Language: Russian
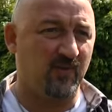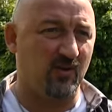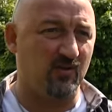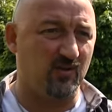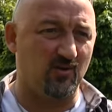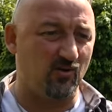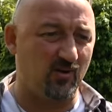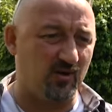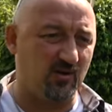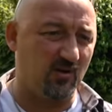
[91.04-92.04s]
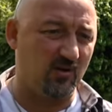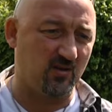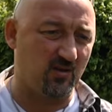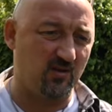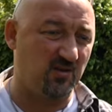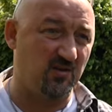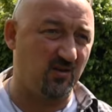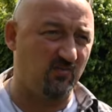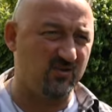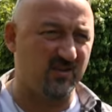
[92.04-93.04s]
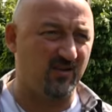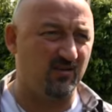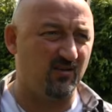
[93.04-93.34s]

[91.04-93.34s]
э, на дороге. Это, это, это не тормоза.